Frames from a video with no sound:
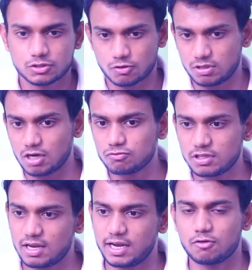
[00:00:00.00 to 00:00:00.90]
ஸோ டவுன்
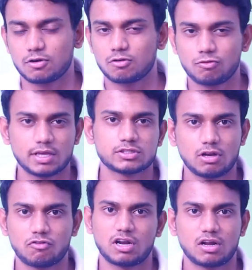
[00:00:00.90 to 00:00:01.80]
தி லைன் ஒரு டூ இயர்ஸோ
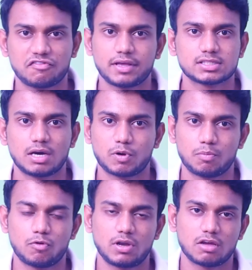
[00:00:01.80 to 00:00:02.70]
இல்லை ஒன் அண்ட் ஆஃப் இயர்ஸ்க்கு
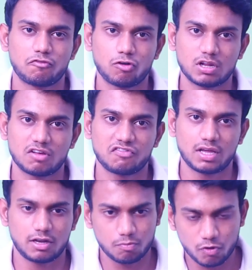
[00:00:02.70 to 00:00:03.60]
அப்புறமோ நீங்கள்
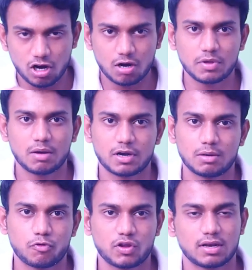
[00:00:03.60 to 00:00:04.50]
ஃபோட்டோகிராஃபியை இன்னமும் ஹாபியாக
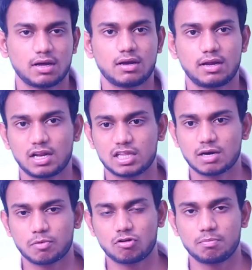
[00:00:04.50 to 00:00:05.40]
பண்ண போகிறீங்களா இல்லை
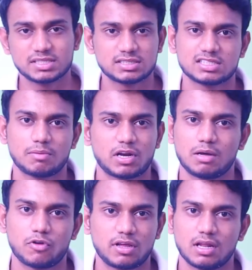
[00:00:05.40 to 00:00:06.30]
அதுக்கப்புறம் ஒரு பிஸ்னஸாக
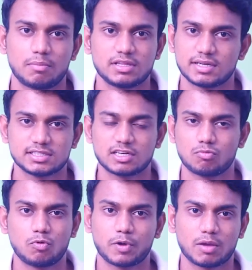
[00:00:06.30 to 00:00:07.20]
பண்ண போகிறீங்களா அப்படி
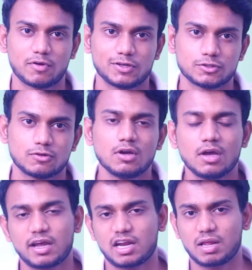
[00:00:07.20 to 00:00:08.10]
தெரிஞ்சுக்கணும் ரொம்ப முக்கியமான விஷயம்
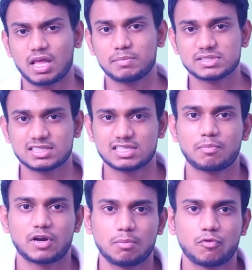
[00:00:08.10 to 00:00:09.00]
ஏன்னா நீங்கள்
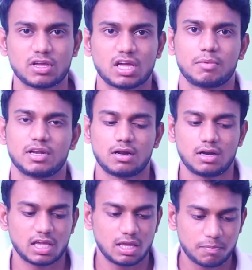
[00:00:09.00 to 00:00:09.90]
பிஸ்னஸாக பண்ண போகிறீங்க அப்படின்னா
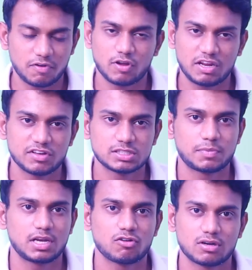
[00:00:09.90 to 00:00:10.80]
நீங்கள் இப்போயோ
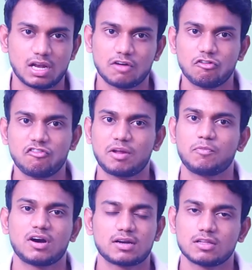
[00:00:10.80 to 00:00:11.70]
இன்வெஸ்ட் பண்ணி ஒரு நல்ல ஃபுல்
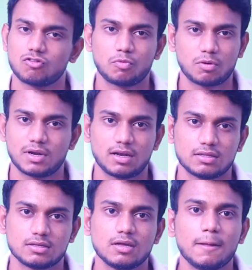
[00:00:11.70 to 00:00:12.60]
ஃப்ரேம் வாங்குறது ரொம்ப ரொம்ப
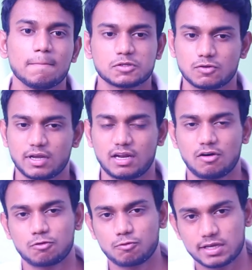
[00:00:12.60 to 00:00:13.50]
நல்லது ஸோ ஏன்னா
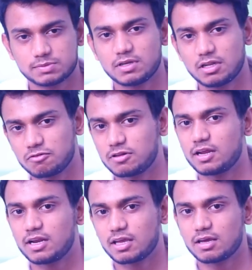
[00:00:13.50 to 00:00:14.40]
டூ இயர்ஸ் டவுன் தி
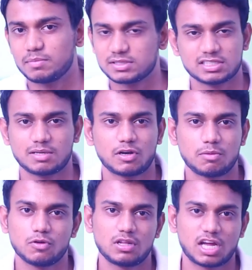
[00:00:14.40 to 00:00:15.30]
லைன் நீங்கள் பிஸ்னஸை
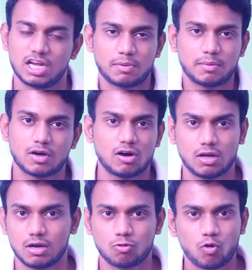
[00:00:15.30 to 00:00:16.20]
பண்ணும்போது கண்டிப்பாக
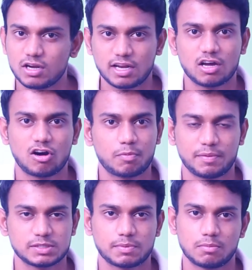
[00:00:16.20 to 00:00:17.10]
நம்ம குவாலிட்டியில்
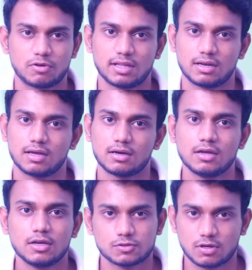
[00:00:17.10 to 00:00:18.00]
காம்ப்ரமைஸ் பண்ண முடியாது இல்லையா
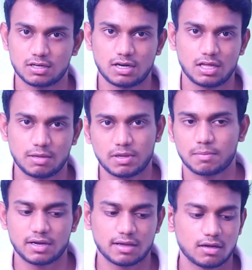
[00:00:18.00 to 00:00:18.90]
ஸோ அதனால்
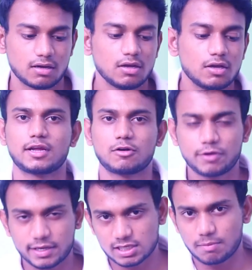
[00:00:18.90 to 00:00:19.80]
இப்போயே பண்ணிக்கலாம் நீங்கள்
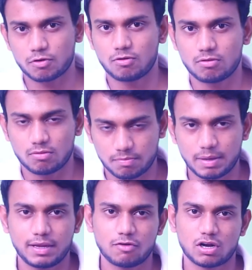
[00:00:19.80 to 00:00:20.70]
டூ இயர்ஸ்க்கு அப்புறம்
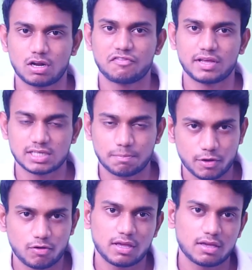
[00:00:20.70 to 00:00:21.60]
மேபி ஒன் ஆஃப் இயர்ஸ்
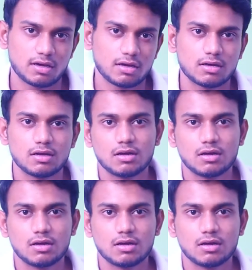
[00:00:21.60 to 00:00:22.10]
அப்போயும் நீங்கள்